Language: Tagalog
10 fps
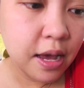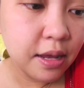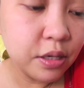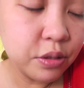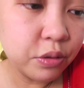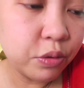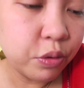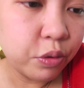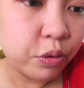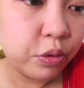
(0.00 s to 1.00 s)
Halo
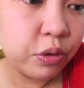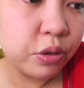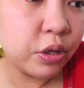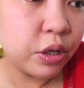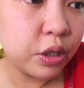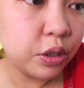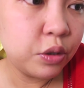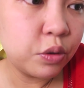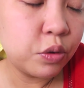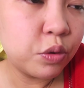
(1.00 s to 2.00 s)
ko
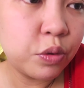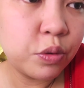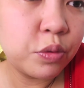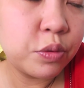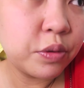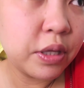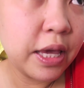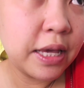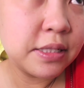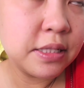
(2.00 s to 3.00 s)
yung
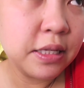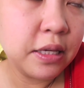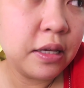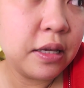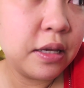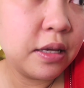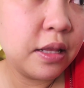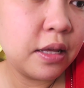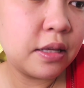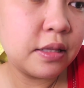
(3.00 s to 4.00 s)
ST
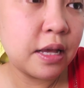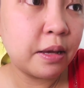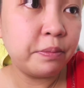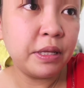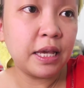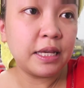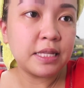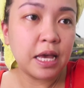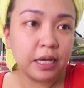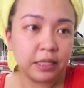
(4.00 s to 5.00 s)
na binigay
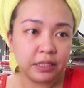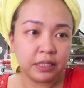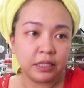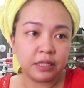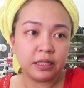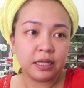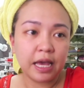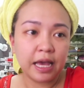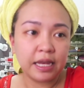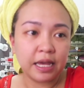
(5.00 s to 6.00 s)
sa akin ni
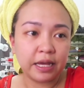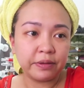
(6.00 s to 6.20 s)
Ana.